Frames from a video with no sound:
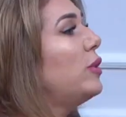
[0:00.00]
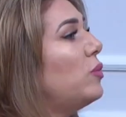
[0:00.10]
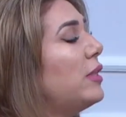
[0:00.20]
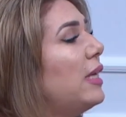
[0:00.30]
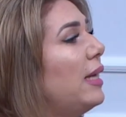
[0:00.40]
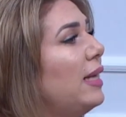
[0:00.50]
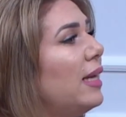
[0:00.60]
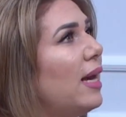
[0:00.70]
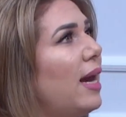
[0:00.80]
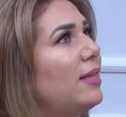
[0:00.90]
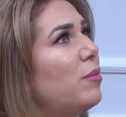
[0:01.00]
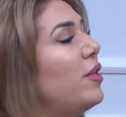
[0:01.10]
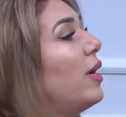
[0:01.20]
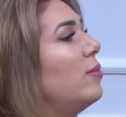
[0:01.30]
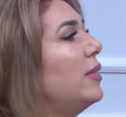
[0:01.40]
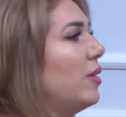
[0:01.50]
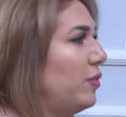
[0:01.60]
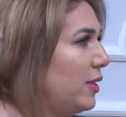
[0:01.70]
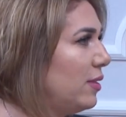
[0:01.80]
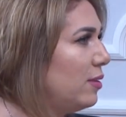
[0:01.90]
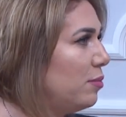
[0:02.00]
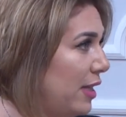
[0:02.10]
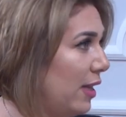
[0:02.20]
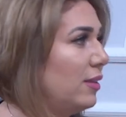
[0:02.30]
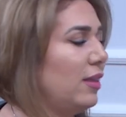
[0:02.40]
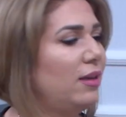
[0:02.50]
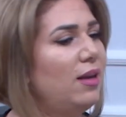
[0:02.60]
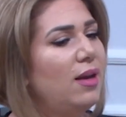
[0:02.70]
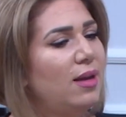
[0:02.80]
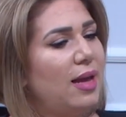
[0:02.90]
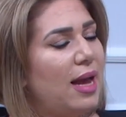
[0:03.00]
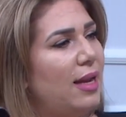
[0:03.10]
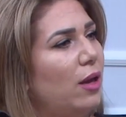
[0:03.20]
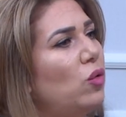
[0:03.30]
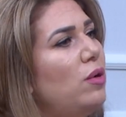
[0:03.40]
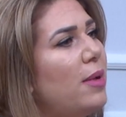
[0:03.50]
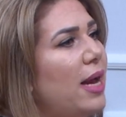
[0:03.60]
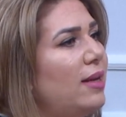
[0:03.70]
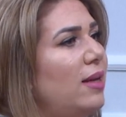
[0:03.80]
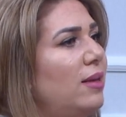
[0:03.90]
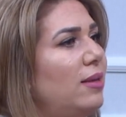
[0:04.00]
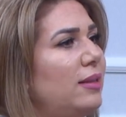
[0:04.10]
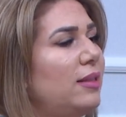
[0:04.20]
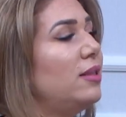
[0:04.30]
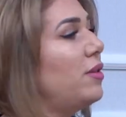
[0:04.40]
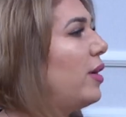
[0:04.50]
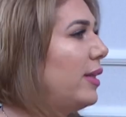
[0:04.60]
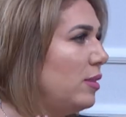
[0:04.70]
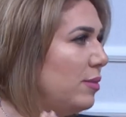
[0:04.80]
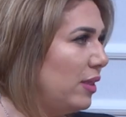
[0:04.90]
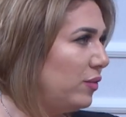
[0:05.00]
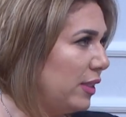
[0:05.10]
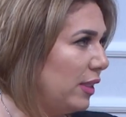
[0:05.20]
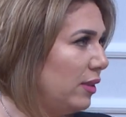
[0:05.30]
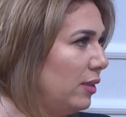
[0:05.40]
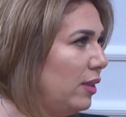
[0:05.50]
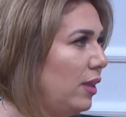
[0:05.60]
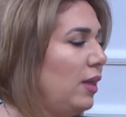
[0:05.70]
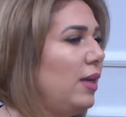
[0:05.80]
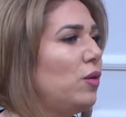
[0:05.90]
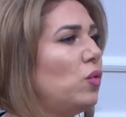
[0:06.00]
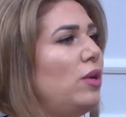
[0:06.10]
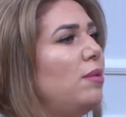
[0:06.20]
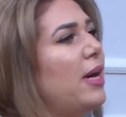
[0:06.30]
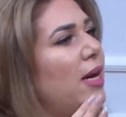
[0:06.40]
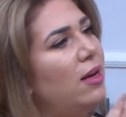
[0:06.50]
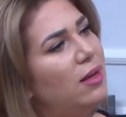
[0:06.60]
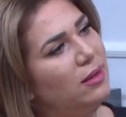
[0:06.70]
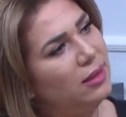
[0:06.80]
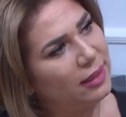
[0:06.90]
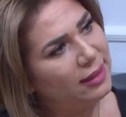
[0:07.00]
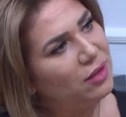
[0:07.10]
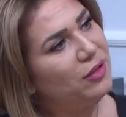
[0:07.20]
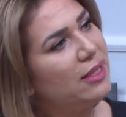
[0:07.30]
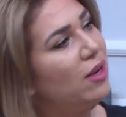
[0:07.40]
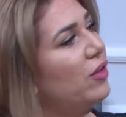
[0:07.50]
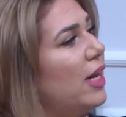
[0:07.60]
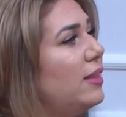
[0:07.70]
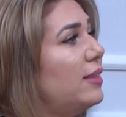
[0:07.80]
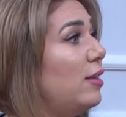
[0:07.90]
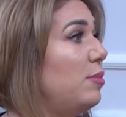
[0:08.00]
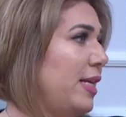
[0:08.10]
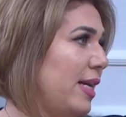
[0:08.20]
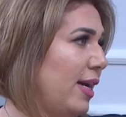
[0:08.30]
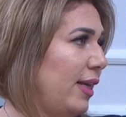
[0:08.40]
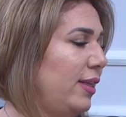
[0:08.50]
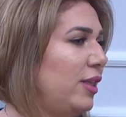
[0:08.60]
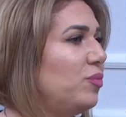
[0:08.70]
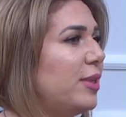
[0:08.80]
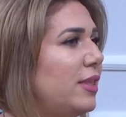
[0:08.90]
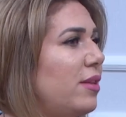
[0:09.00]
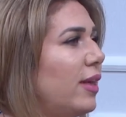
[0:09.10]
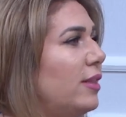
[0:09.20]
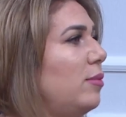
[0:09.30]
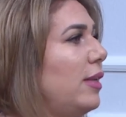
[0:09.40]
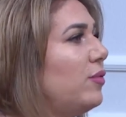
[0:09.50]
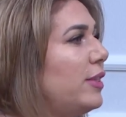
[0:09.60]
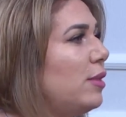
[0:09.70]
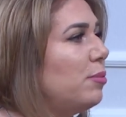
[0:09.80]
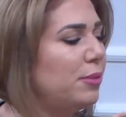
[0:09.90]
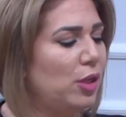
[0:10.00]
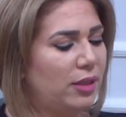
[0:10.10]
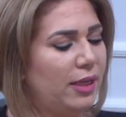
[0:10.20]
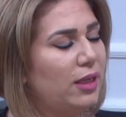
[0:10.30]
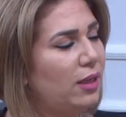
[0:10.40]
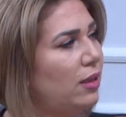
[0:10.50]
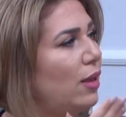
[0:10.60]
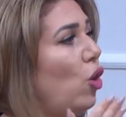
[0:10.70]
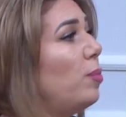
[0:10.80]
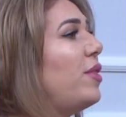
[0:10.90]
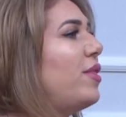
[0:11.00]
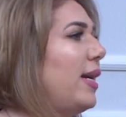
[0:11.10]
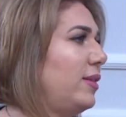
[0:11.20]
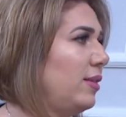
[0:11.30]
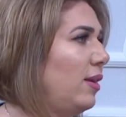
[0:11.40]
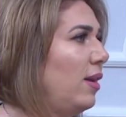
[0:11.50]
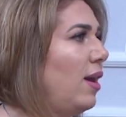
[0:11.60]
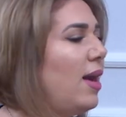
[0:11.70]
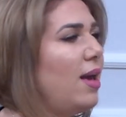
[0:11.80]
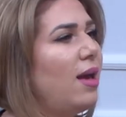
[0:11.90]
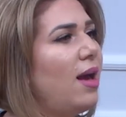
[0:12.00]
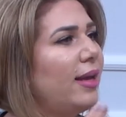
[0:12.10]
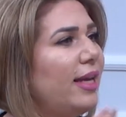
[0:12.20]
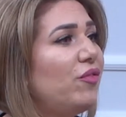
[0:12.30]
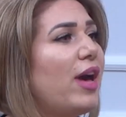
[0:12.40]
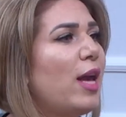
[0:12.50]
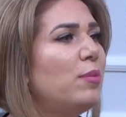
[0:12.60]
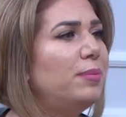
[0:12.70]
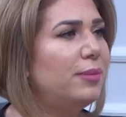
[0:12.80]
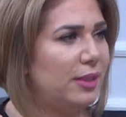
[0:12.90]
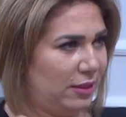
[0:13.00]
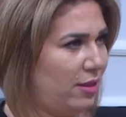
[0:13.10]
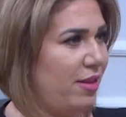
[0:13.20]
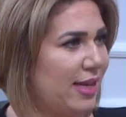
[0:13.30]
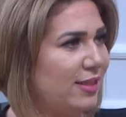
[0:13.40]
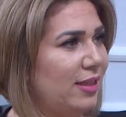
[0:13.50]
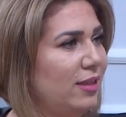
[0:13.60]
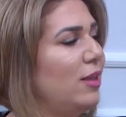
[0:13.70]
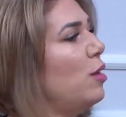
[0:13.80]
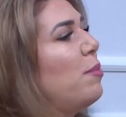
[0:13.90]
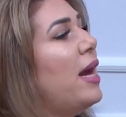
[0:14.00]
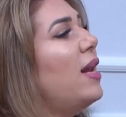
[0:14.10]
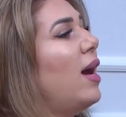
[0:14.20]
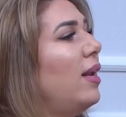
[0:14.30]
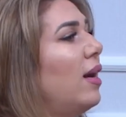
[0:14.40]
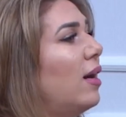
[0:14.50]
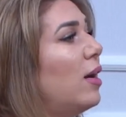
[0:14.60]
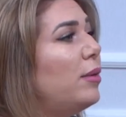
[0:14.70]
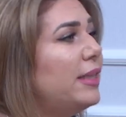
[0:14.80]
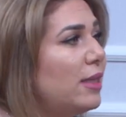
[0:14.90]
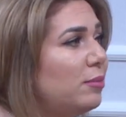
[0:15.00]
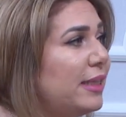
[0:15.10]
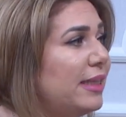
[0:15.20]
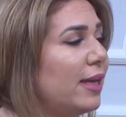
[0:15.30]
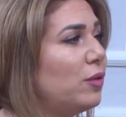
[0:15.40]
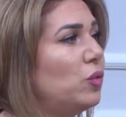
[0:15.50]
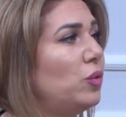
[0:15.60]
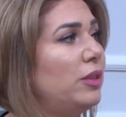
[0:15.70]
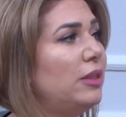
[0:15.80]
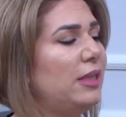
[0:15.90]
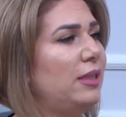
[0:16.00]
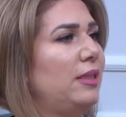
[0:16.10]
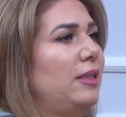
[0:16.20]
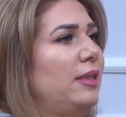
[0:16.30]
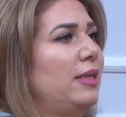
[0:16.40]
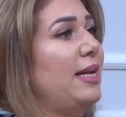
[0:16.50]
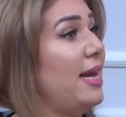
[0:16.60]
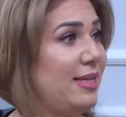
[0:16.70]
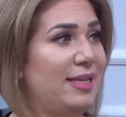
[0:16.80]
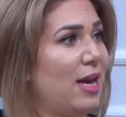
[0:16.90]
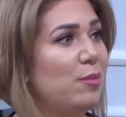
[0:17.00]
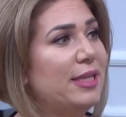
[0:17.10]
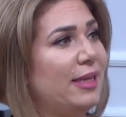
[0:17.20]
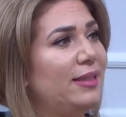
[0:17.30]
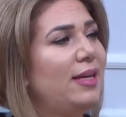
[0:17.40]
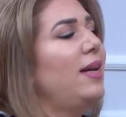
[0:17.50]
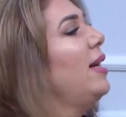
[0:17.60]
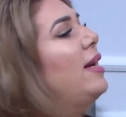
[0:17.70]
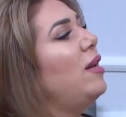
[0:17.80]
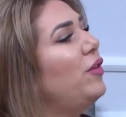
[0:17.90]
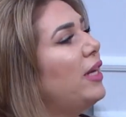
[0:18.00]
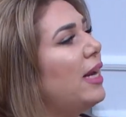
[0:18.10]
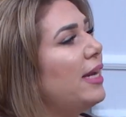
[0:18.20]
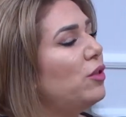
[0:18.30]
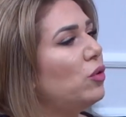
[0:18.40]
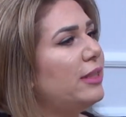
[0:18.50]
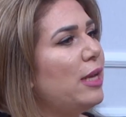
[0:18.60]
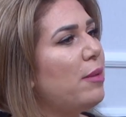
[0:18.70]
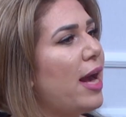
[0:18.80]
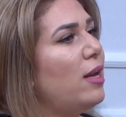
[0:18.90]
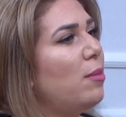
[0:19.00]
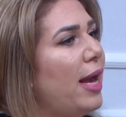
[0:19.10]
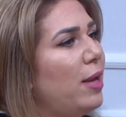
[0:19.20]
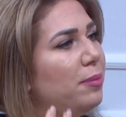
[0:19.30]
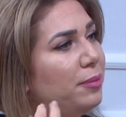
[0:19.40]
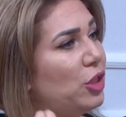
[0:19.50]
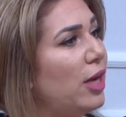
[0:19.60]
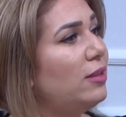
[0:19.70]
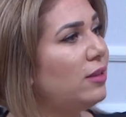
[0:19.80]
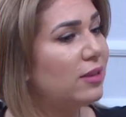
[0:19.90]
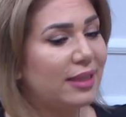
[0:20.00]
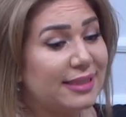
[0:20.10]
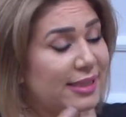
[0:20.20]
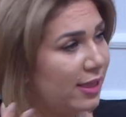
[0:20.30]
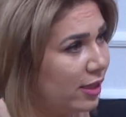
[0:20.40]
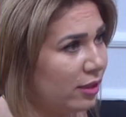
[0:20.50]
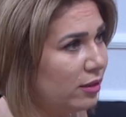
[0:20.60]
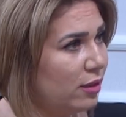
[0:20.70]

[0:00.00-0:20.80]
وسوسه هي عدم ثقه بالنفس بالاكثر هلا كل ما انا زدت ثقتي بنفسي كل ما اختفت الافكار السلبيه هاي كيف بزيد ثقتي بنفسي من طريق حب الذات صح كيف احب ذاتي ما لها علاقة أبدا بإني أكون آه، أنانية, أنانية. أبدا طبعا. الفكرة إنه زي ما أنا بحب شخص كتير